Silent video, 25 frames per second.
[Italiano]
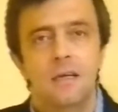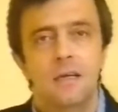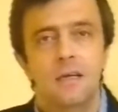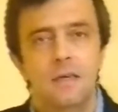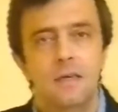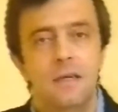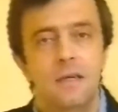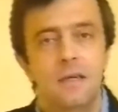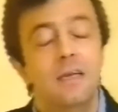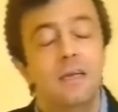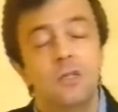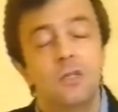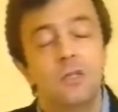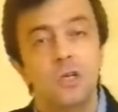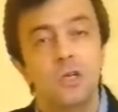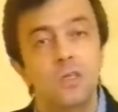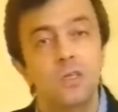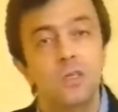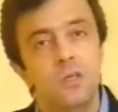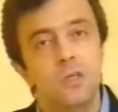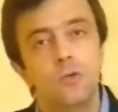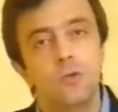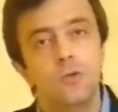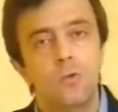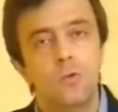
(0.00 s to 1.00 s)
nella
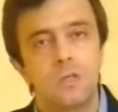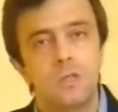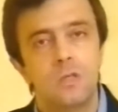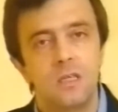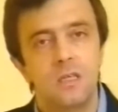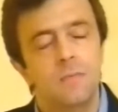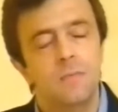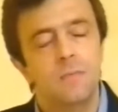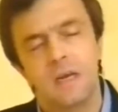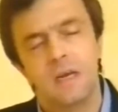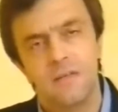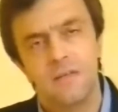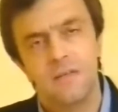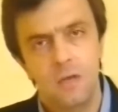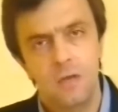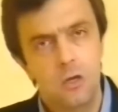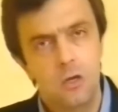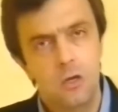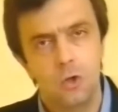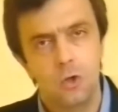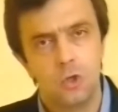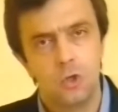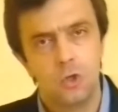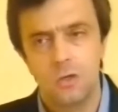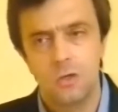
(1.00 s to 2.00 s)
gente tutta di
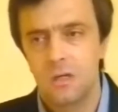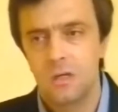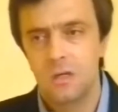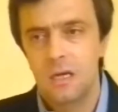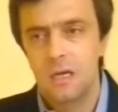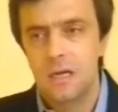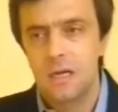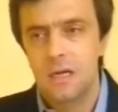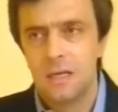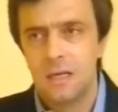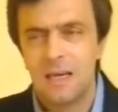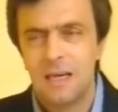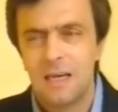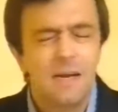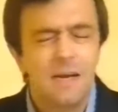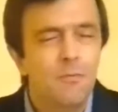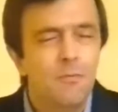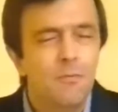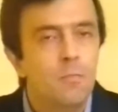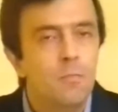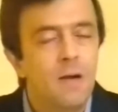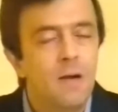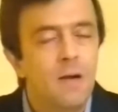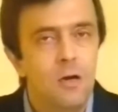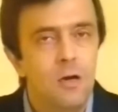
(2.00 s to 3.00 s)
meraviglioso che era
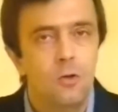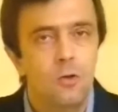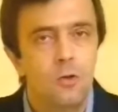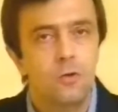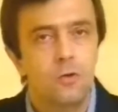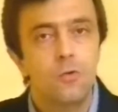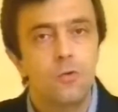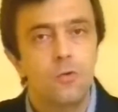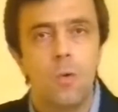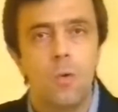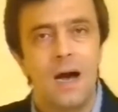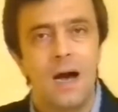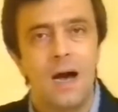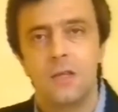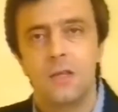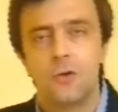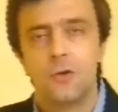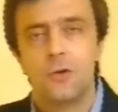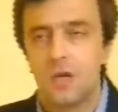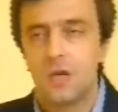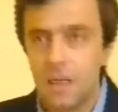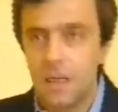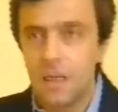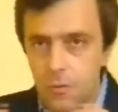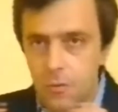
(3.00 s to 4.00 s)
più bello di un
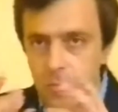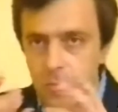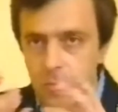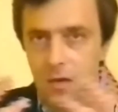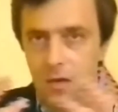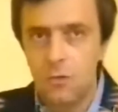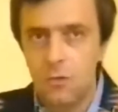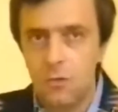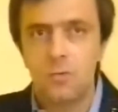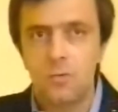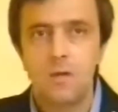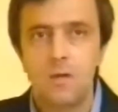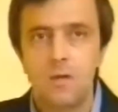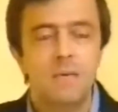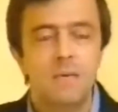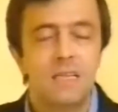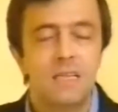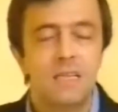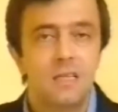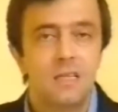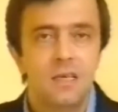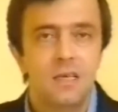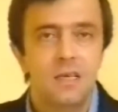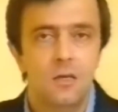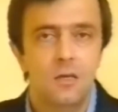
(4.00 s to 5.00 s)
quadro, che era più bello di un
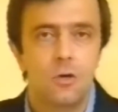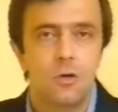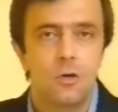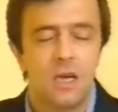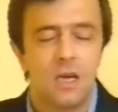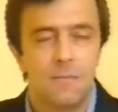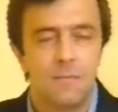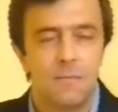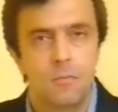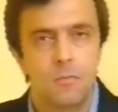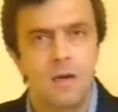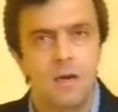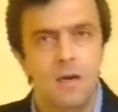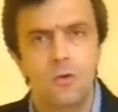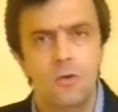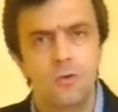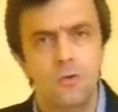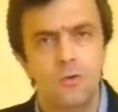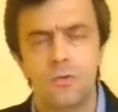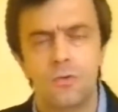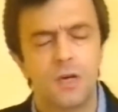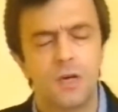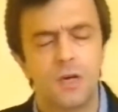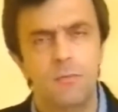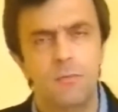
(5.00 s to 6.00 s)
mattino, che era più bello di
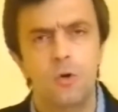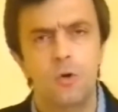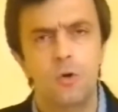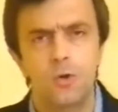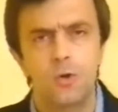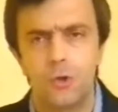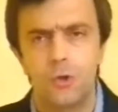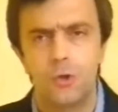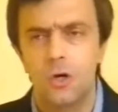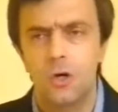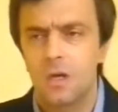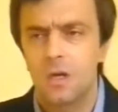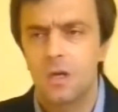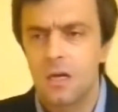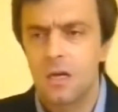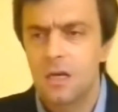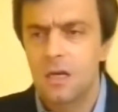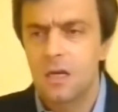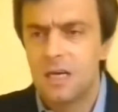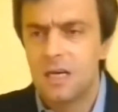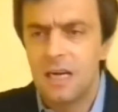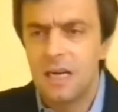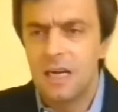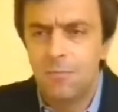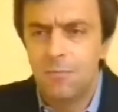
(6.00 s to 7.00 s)
un tramonto,
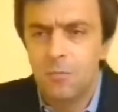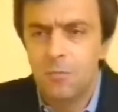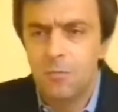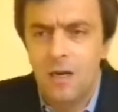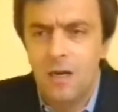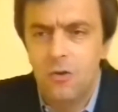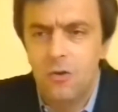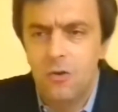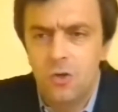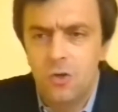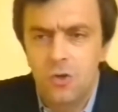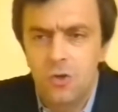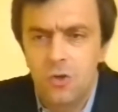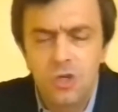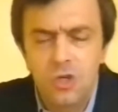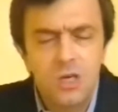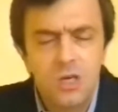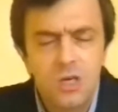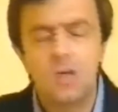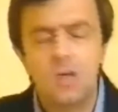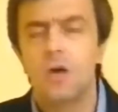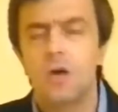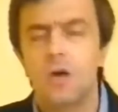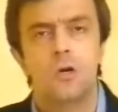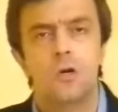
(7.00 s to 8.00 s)
che era più bello di
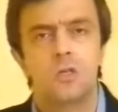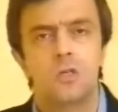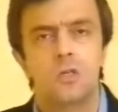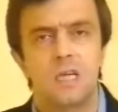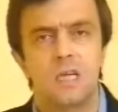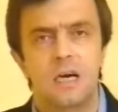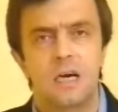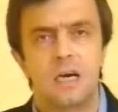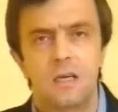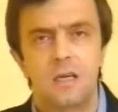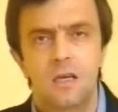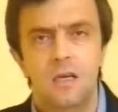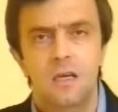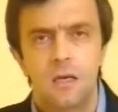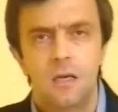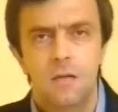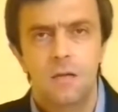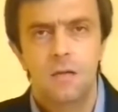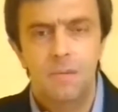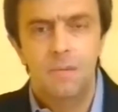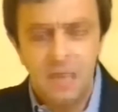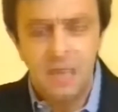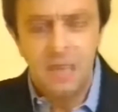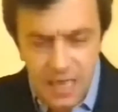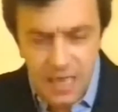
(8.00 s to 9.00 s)
ogni cosa,
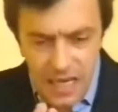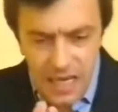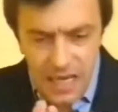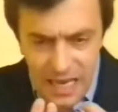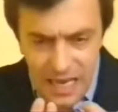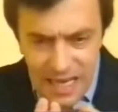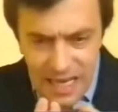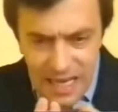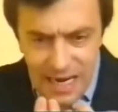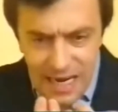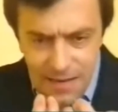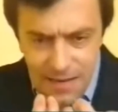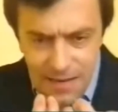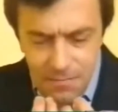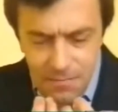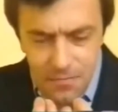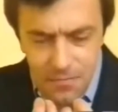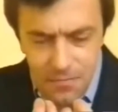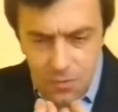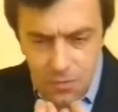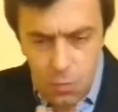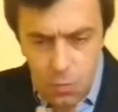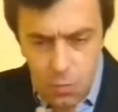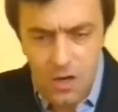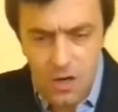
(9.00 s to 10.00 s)
perché era
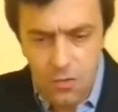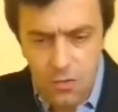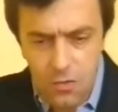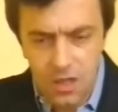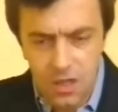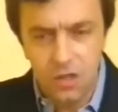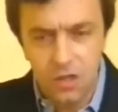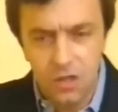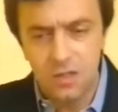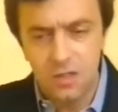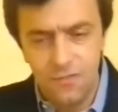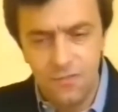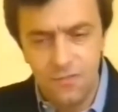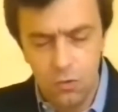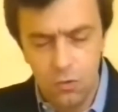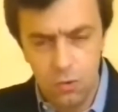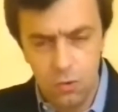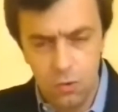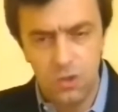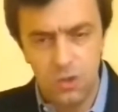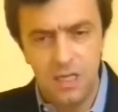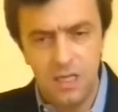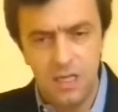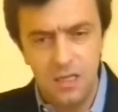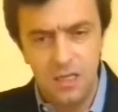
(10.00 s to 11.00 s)
quel qualcosa
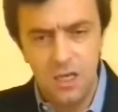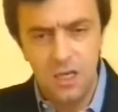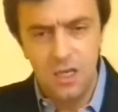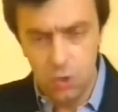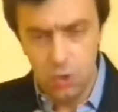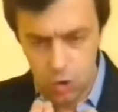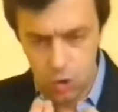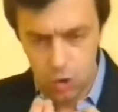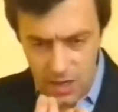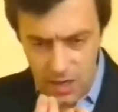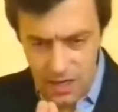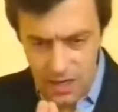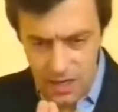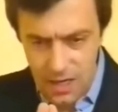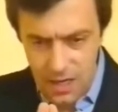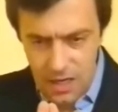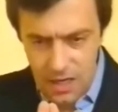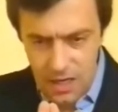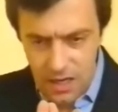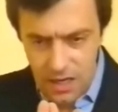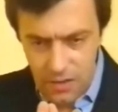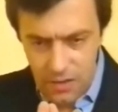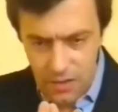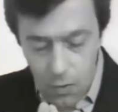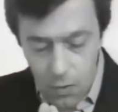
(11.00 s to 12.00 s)
voluto da Dio, cioè
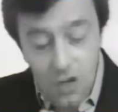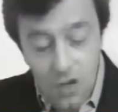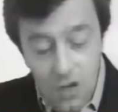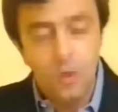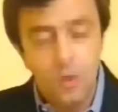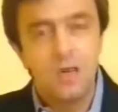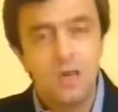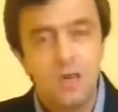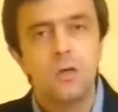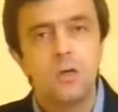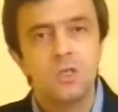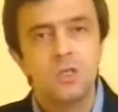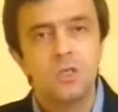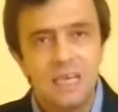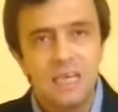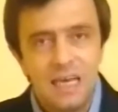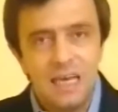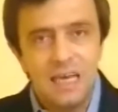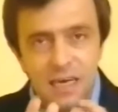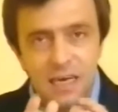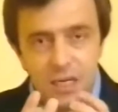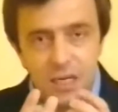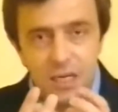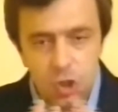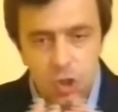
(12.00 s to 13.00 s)
quel qualcosa che
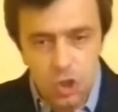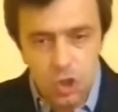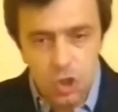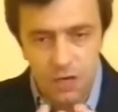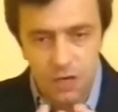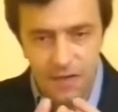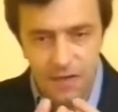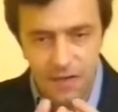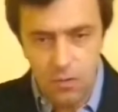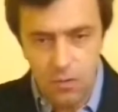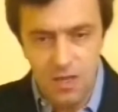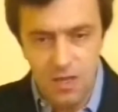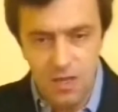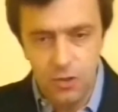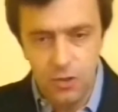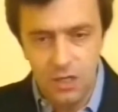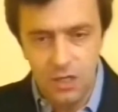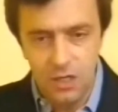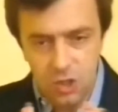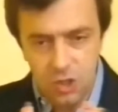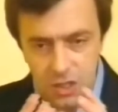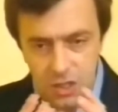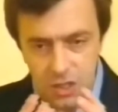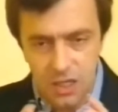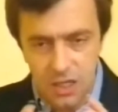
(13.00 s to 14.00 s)
nasceva quando la
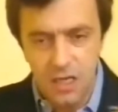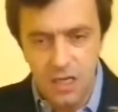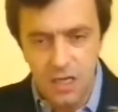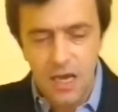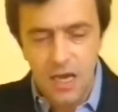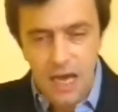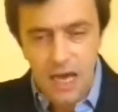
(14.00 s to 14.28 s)
gente